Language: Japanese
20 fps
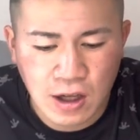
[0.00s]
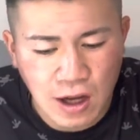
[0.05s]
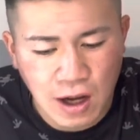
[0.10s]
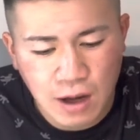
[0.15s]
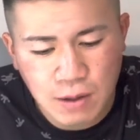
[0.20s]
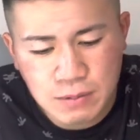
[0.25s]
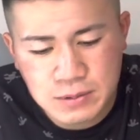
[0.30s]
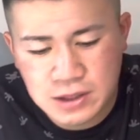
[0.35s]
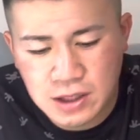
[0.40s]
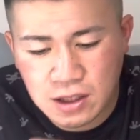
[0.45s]

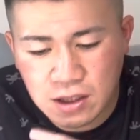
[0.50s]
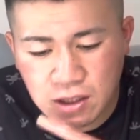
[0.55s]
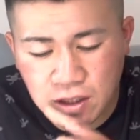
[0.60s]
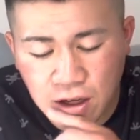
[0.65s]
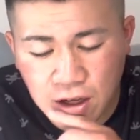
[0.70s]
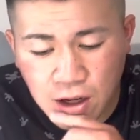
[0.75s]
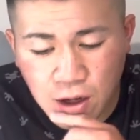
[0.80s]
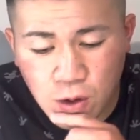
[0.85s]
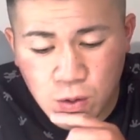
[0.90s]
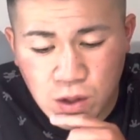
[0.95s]
羽生さんが
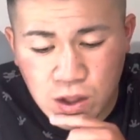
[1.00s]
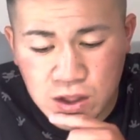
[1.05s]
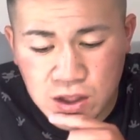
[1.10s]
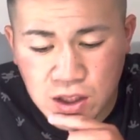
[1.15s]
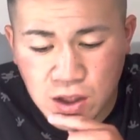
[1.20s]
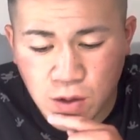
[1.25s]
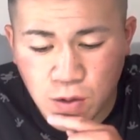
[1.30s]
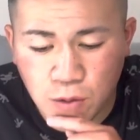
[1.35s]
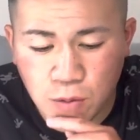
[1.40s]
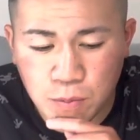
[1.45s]
仲良かっ
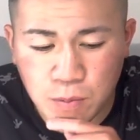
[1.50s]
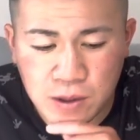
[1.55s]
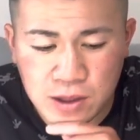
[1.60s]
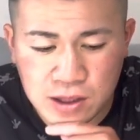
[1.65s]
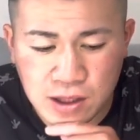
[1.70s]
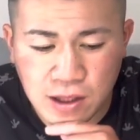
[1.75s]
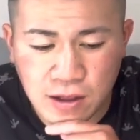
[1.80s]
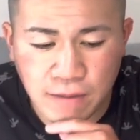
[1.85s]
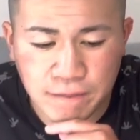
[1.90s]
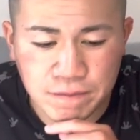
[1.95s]
たん、ほんまに
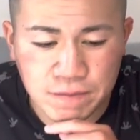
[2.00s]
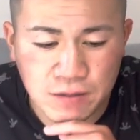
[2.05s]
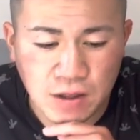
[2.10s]
ね、